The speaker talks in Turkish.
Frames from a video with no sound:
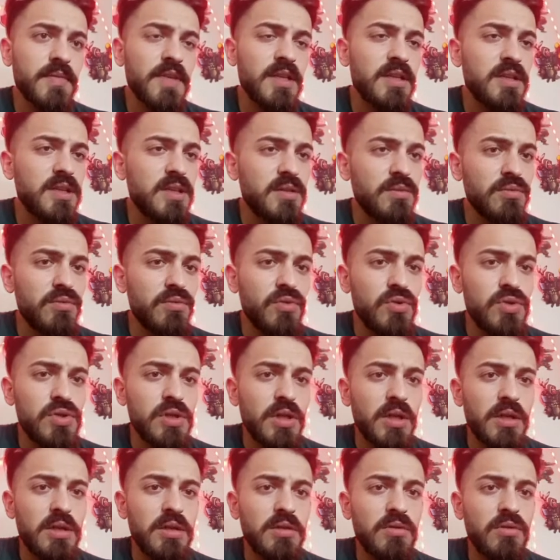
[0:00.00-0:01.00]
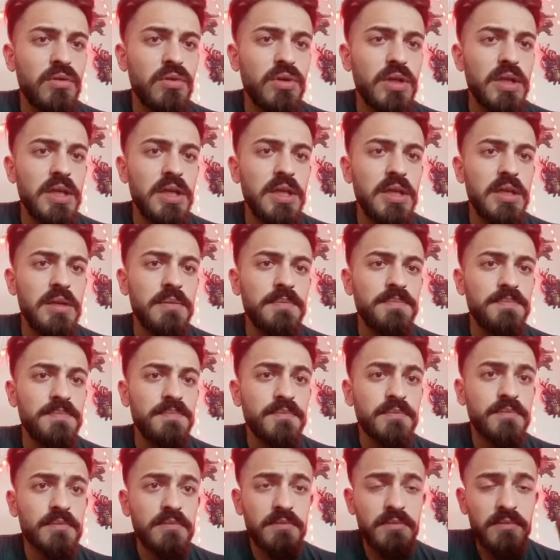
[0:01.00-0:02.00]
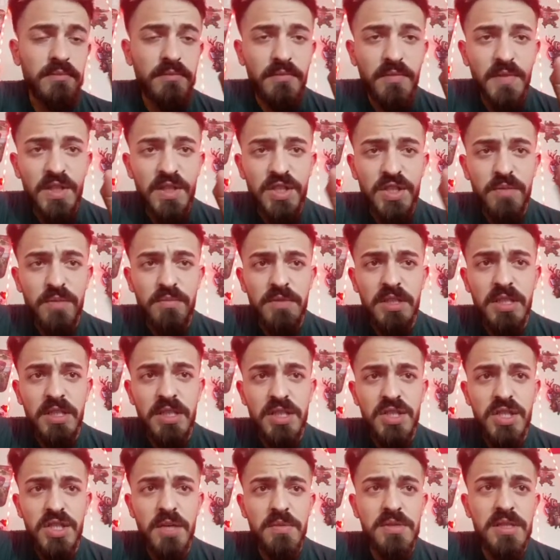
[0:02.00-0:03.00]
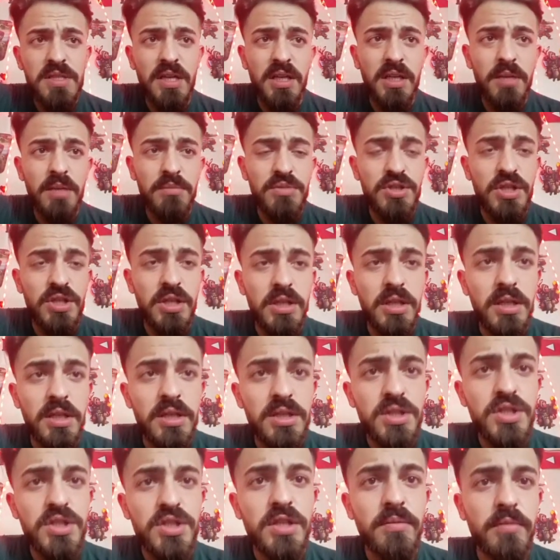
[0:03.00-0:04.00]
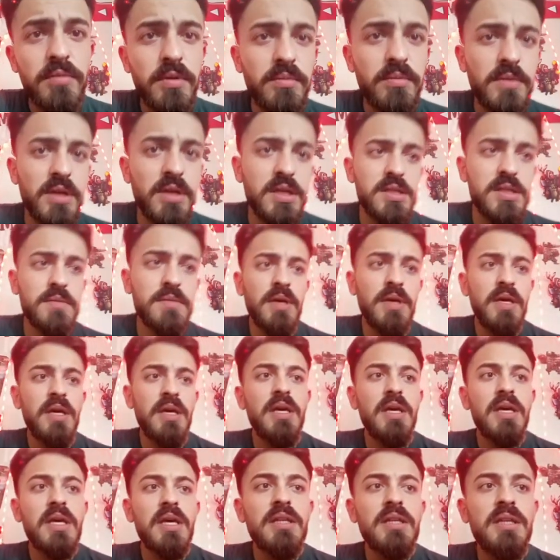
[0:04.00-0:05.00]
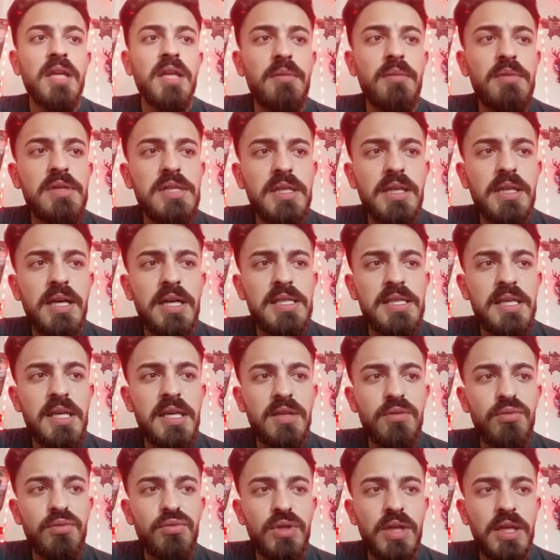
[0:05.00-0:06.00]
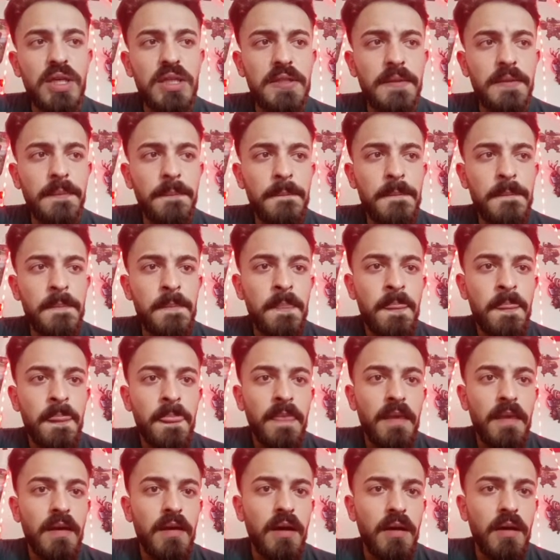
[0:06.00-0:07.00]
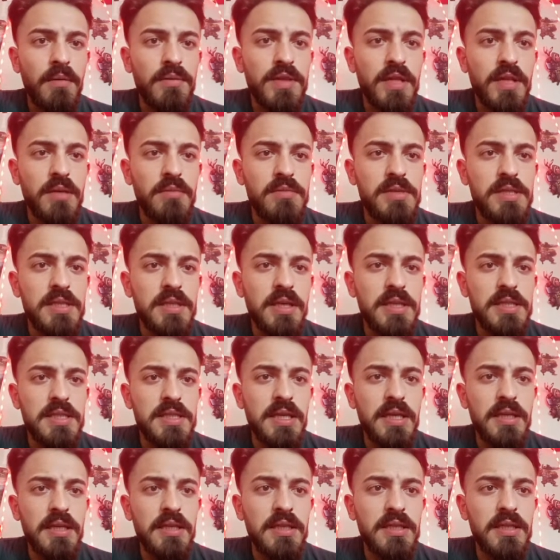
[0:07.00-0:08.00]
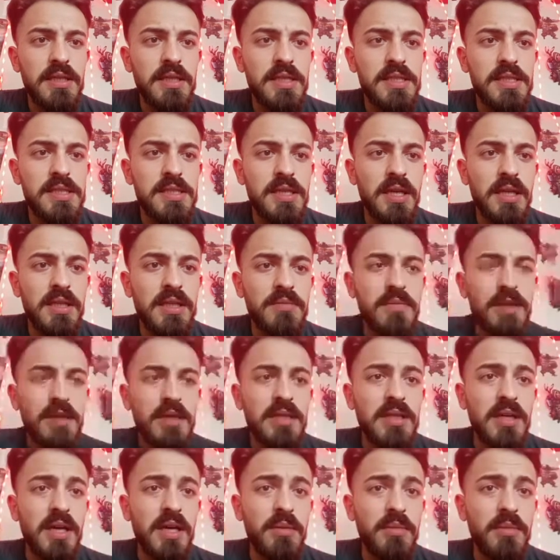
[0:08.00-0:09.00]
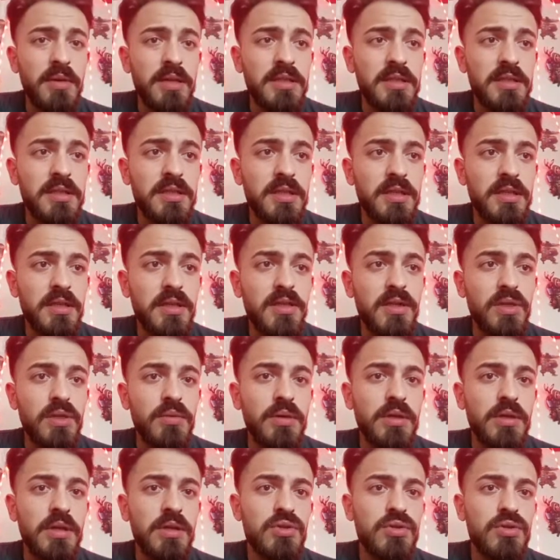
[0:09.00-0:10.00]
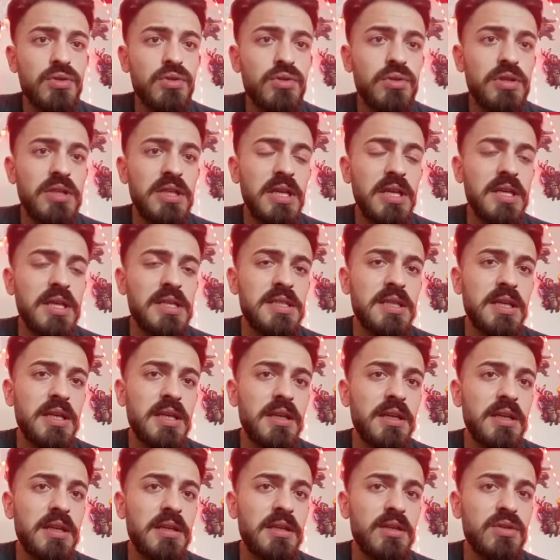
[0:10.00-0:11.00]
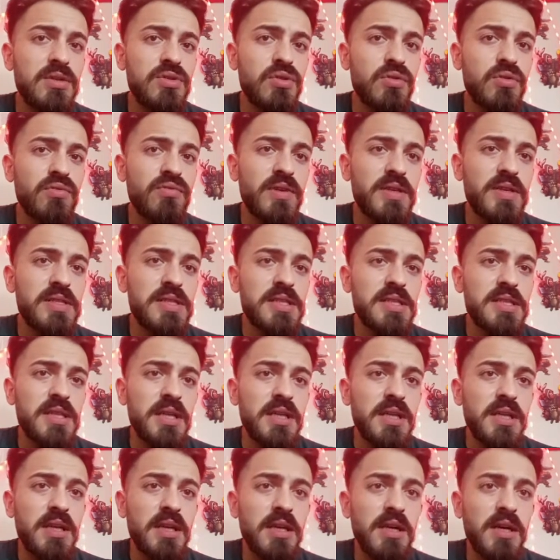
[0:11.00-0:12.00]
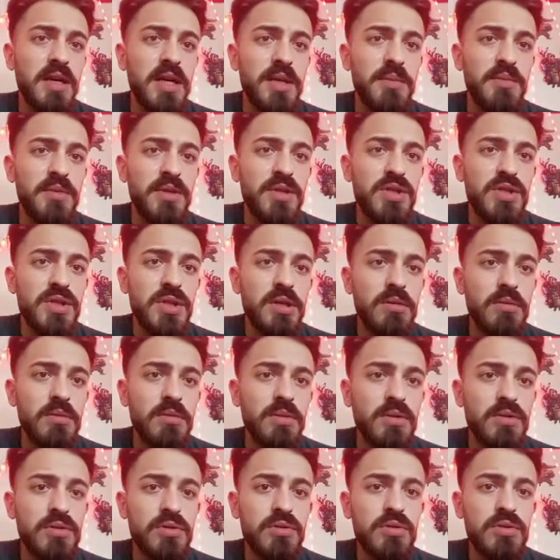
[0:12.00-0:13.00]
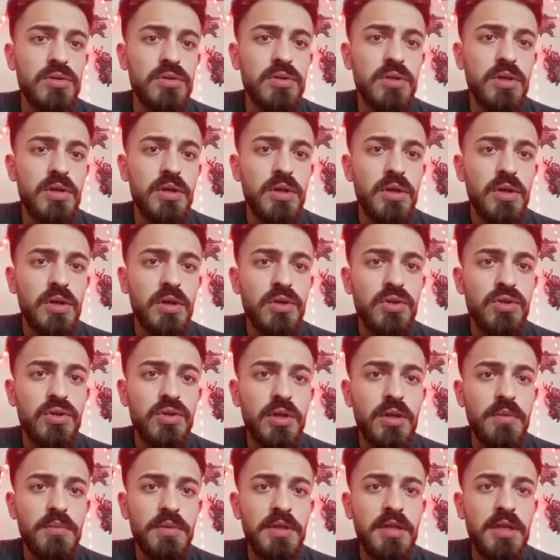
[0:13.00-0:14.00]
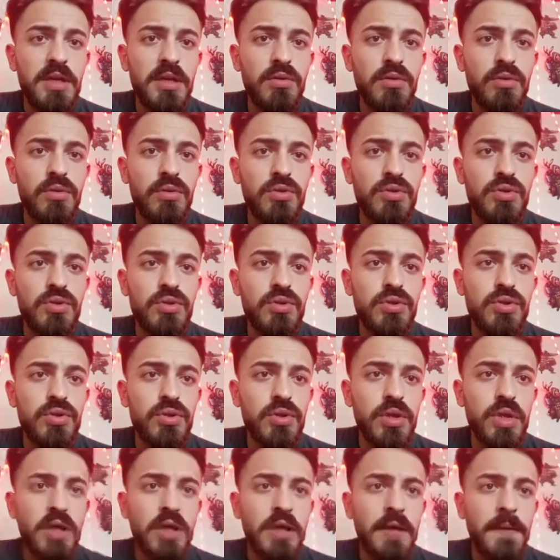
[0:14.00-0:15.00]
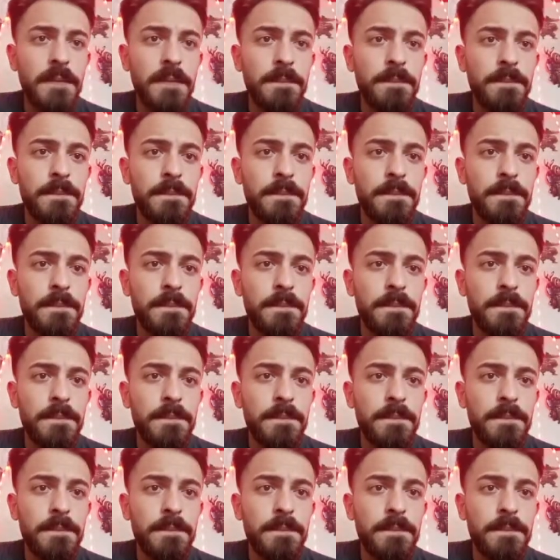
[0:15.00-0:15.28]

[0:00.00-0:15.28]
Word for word: 2100 aldık. O da iyi. Şimdi gireceğim. Sağlam bir şekilde giriş yapmam lazım. Temizlik askeri bunlar. Abi temizlik askerleriyle saldırmak daha mantıklı geliyor bana. Çünkü diğer askerlerde çok fazla sayıda kayıp yaşayabiliyorsunuz. Şöyle bir tane okçuyu şuraya